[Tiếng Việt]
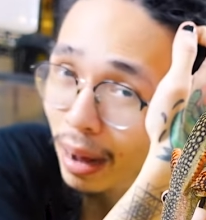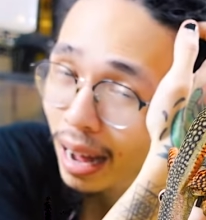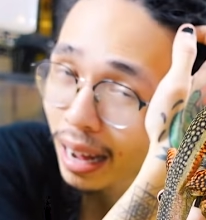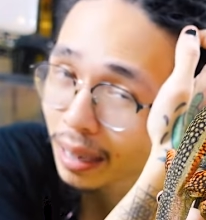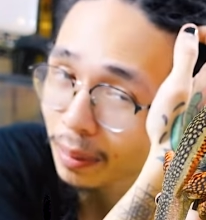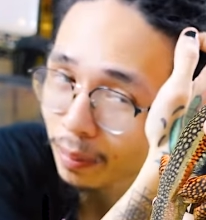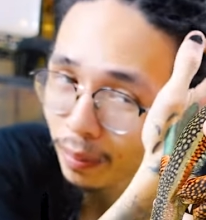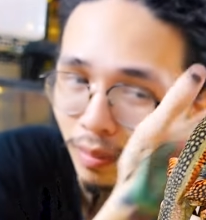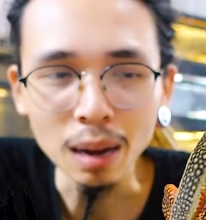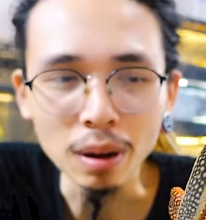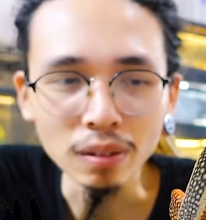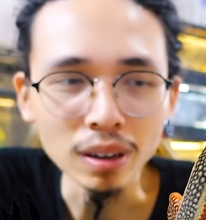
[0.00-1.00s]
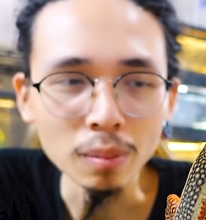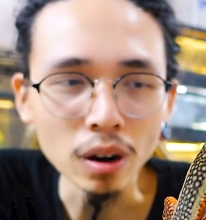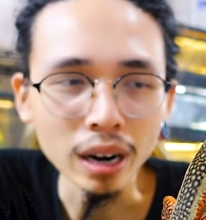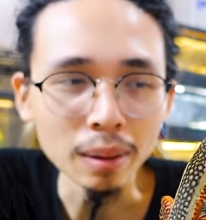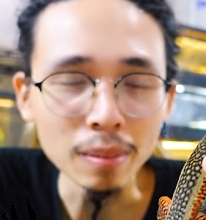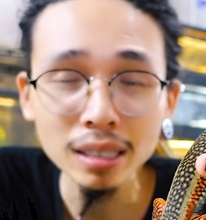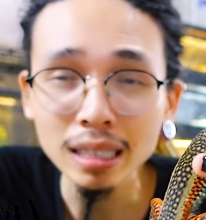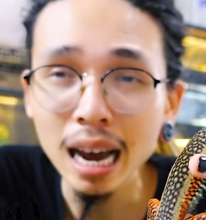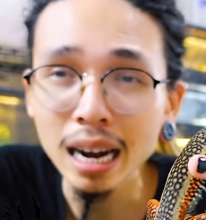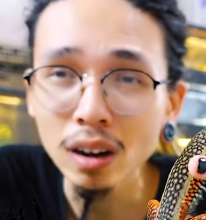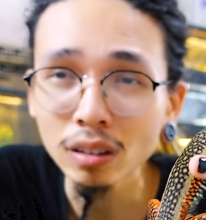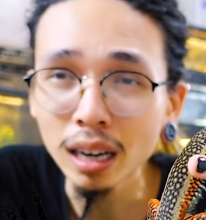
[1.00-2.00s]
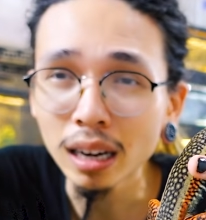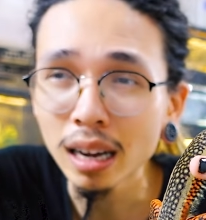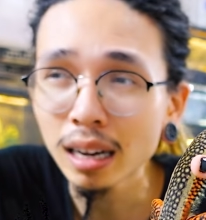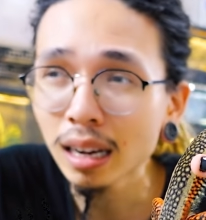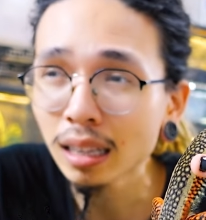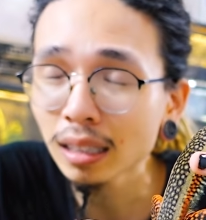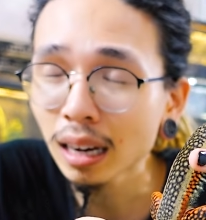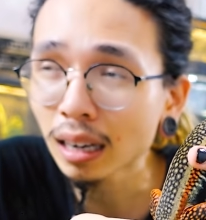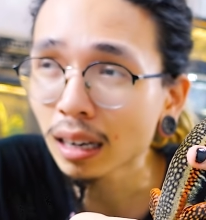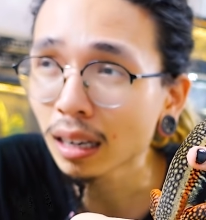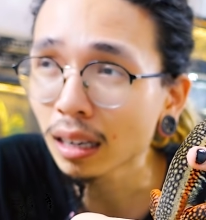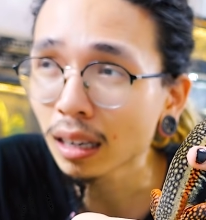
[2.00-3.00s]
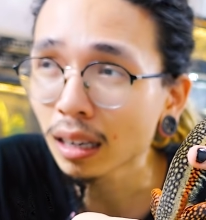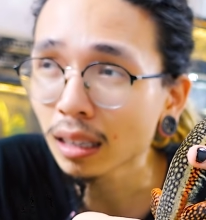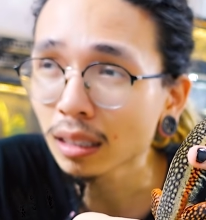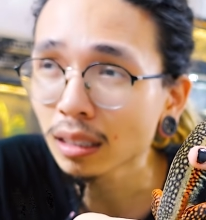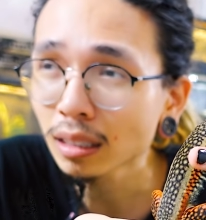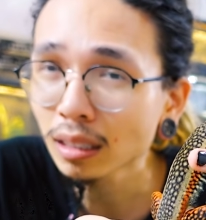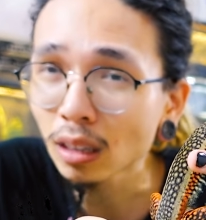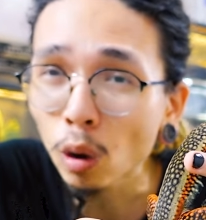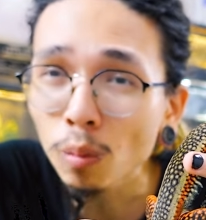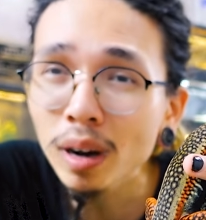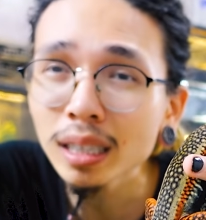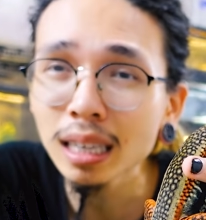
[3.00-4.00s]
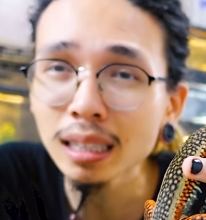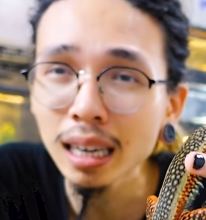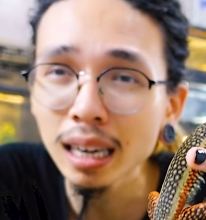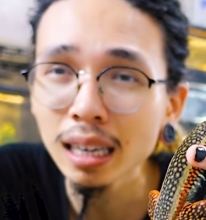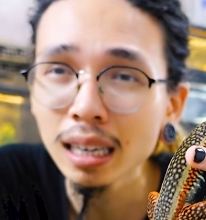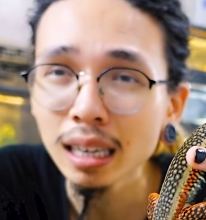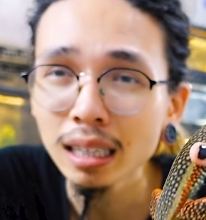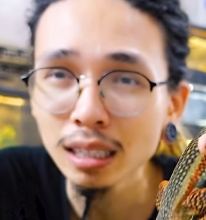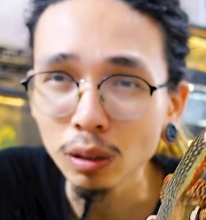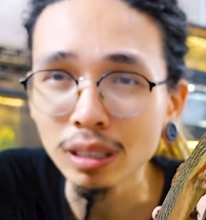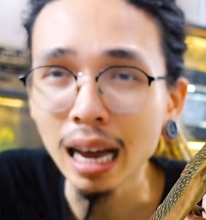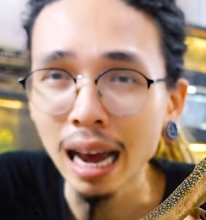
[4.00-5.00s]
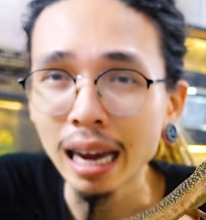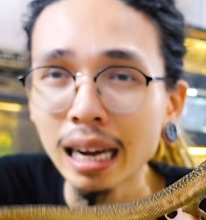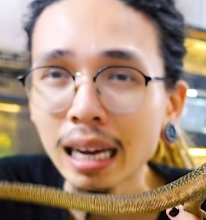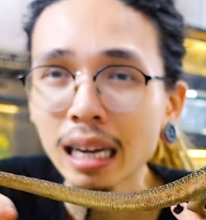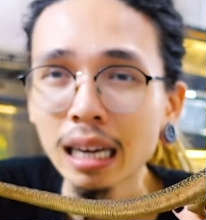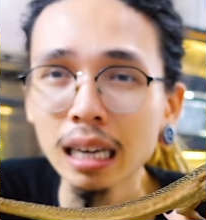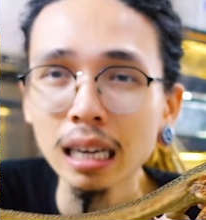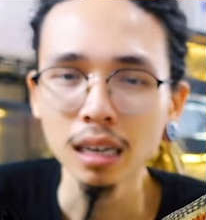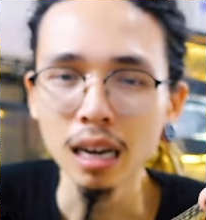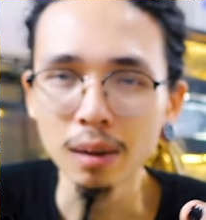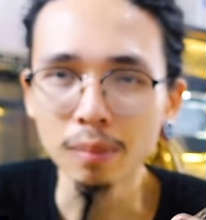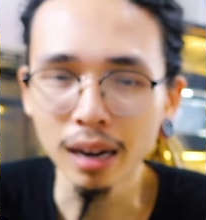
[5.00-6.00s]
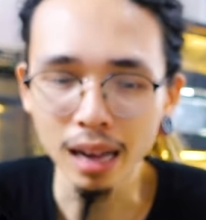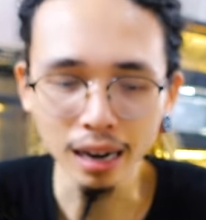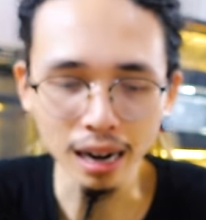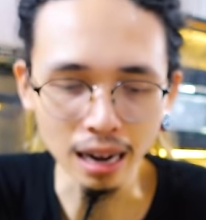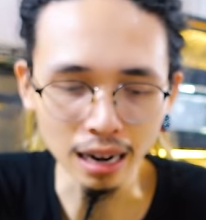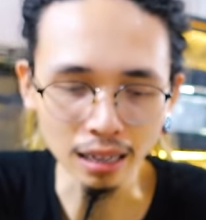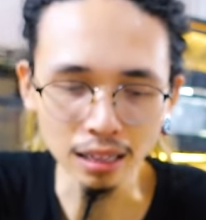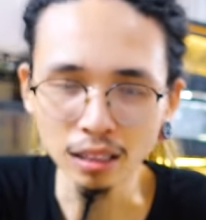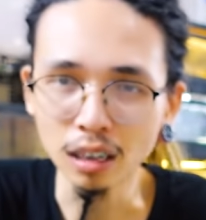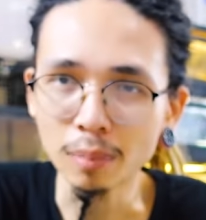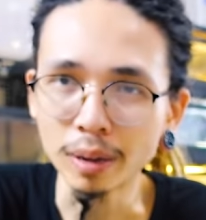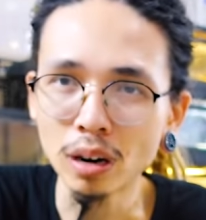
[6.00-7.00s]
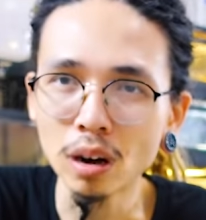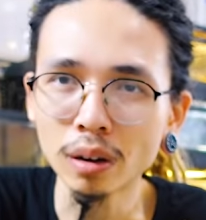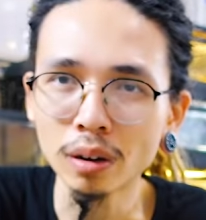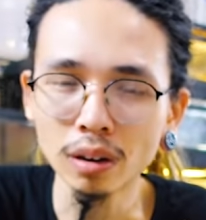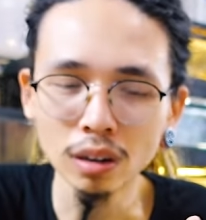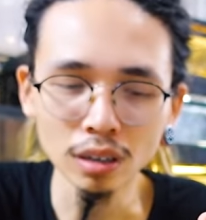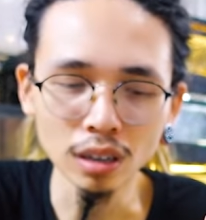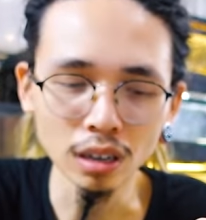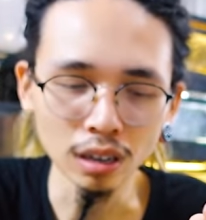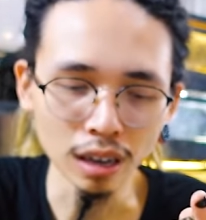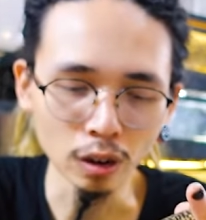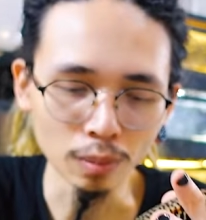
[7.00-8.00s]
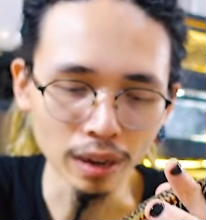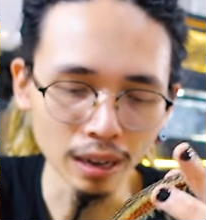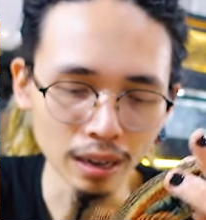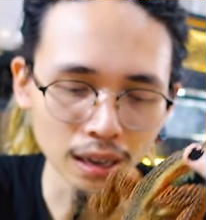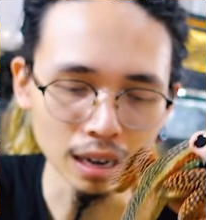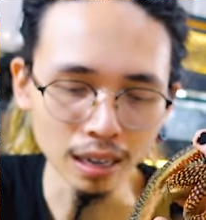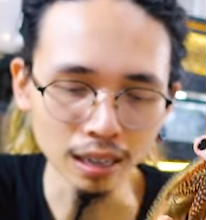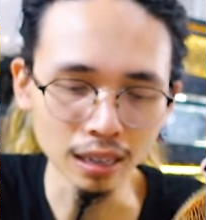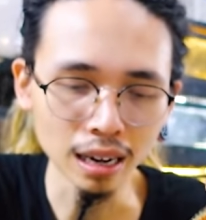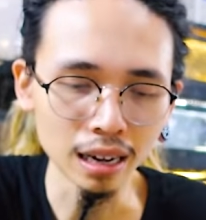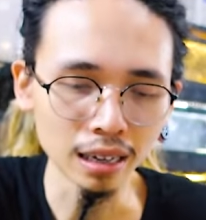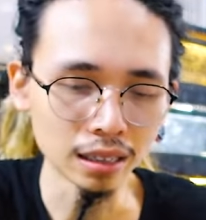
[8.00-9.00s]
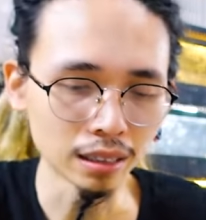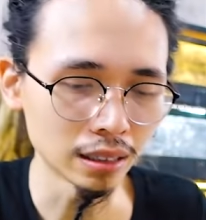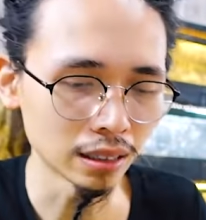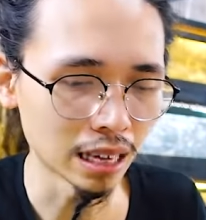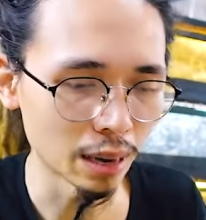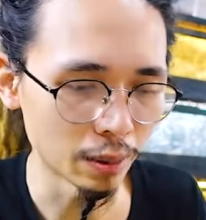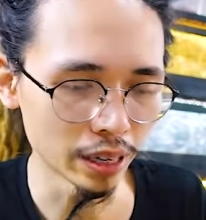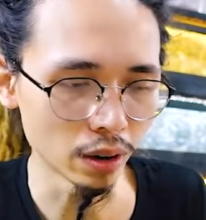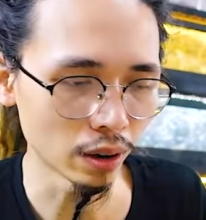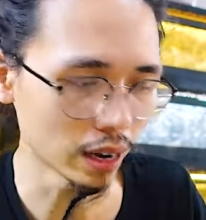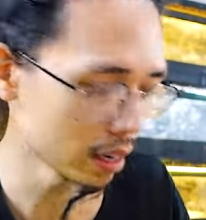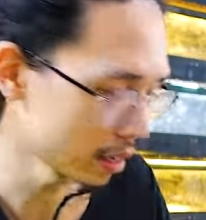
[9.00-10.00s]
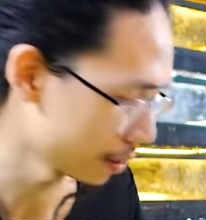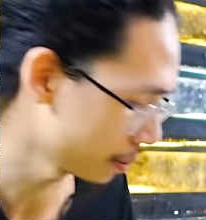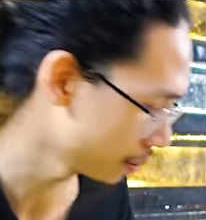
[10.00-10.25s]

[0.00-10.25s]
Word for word: Agama ấy, là bởi vì bọn này mắc size nó có thể lên đến tận 60 cm chiều dài. Đây mới đang là này, từ từ để mình đo con đực này của mình là dài bao nhiêu á.